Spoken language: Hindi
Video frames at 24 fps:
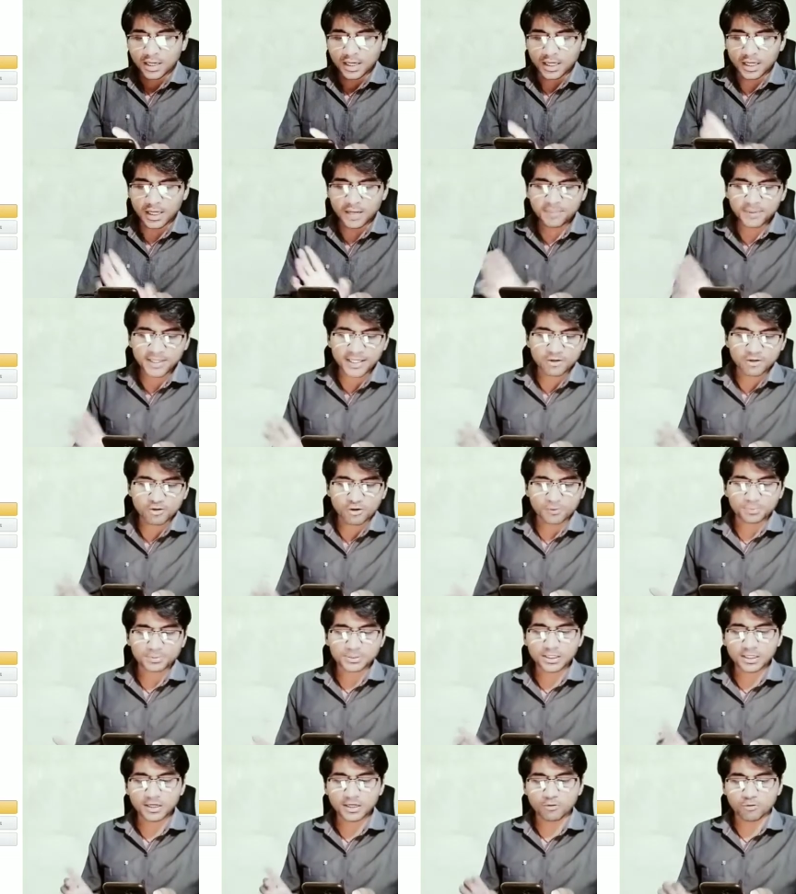यहाँ पर एक
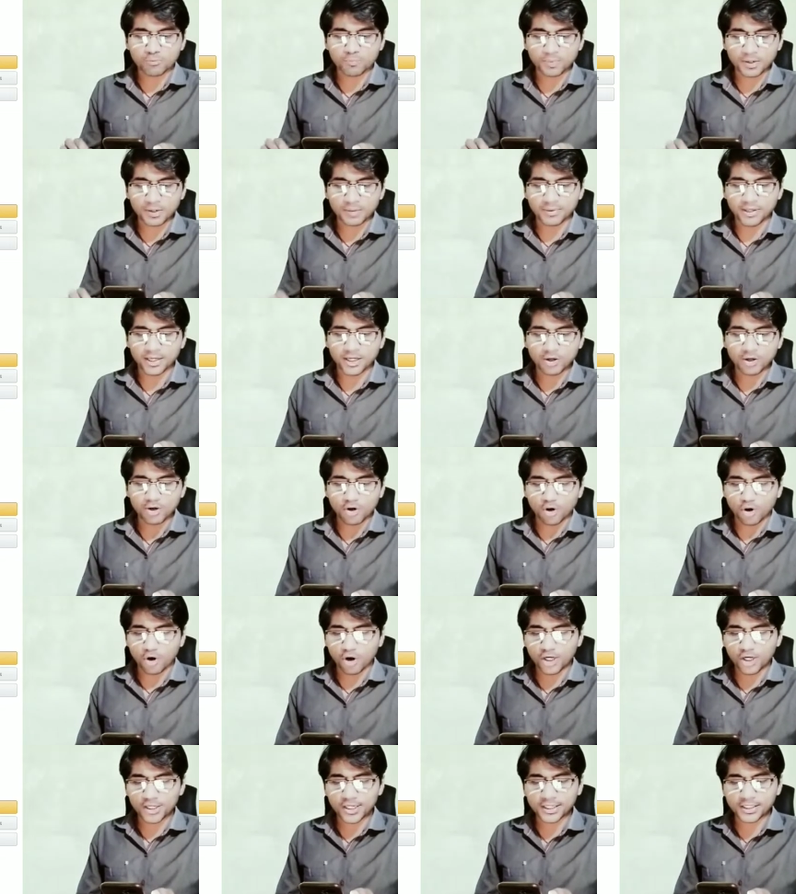ऑप्शन है ऊपर में
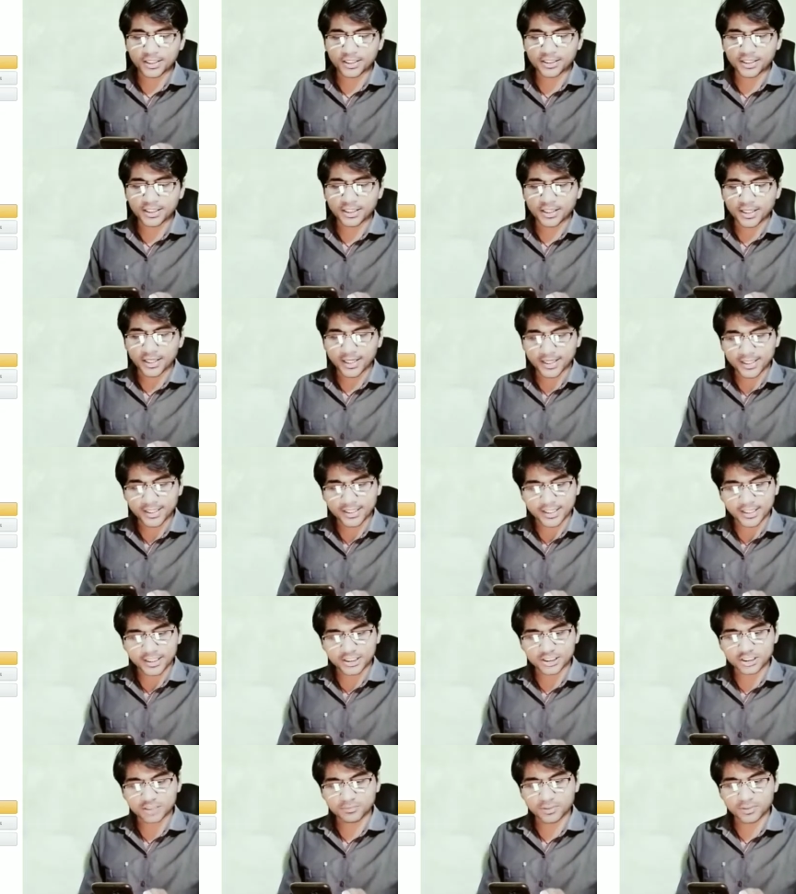ऑलरेडी एक
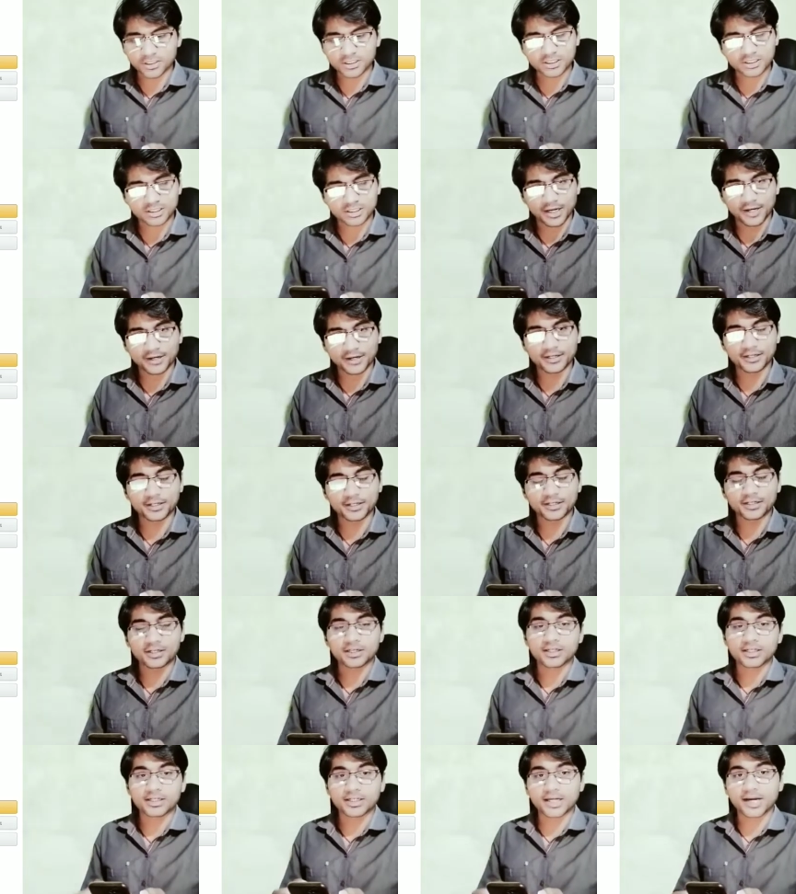कस्टमर साइन इन
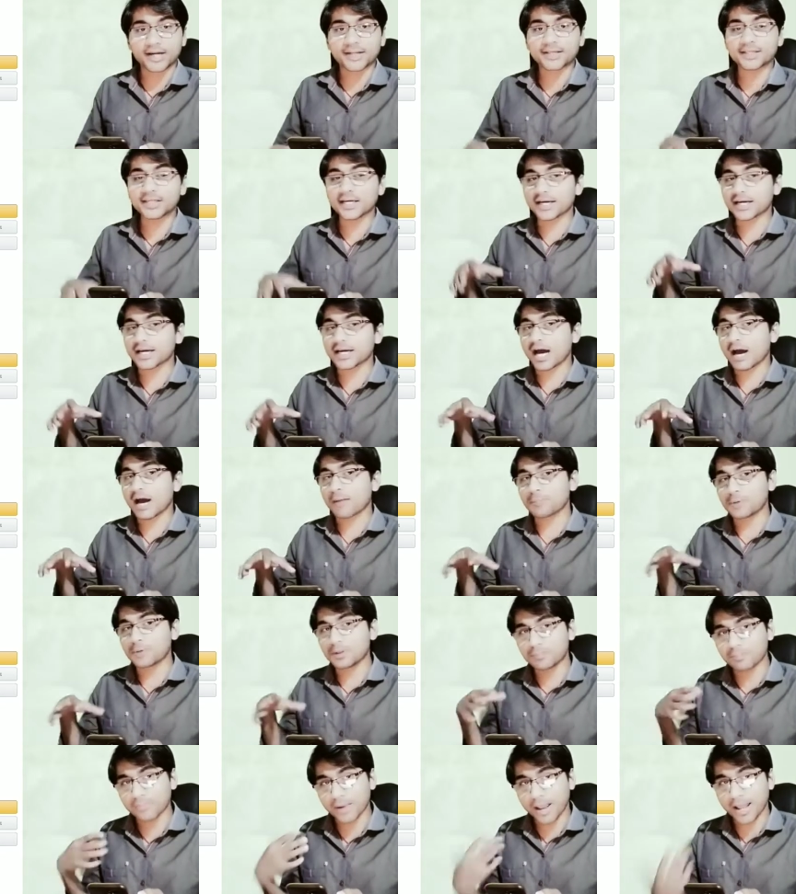यानी कि अगर
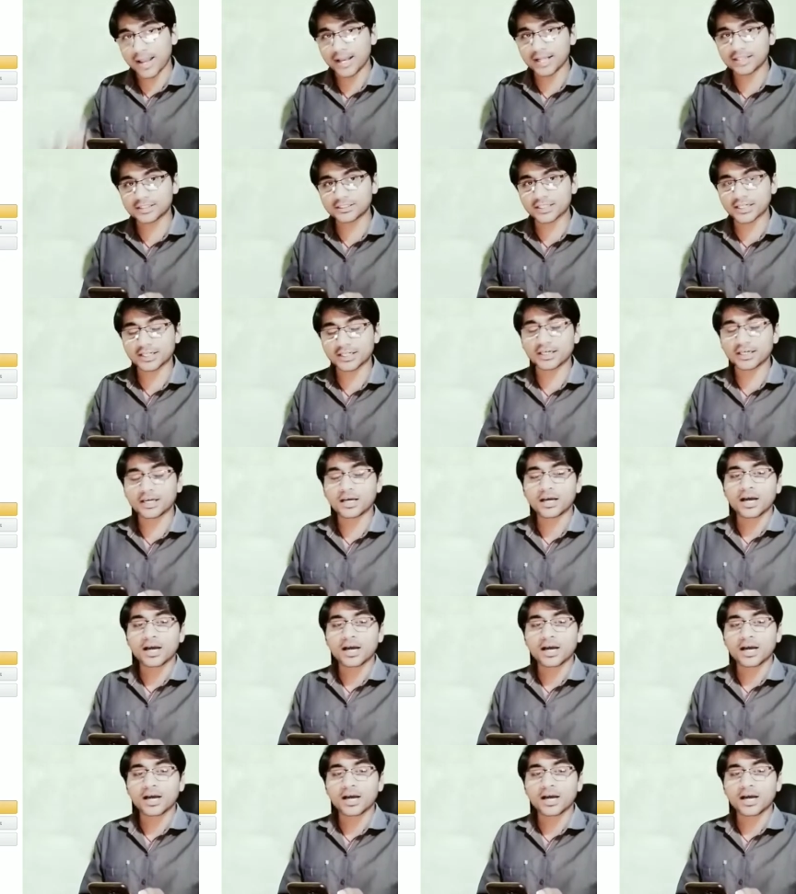आपने पहले से ही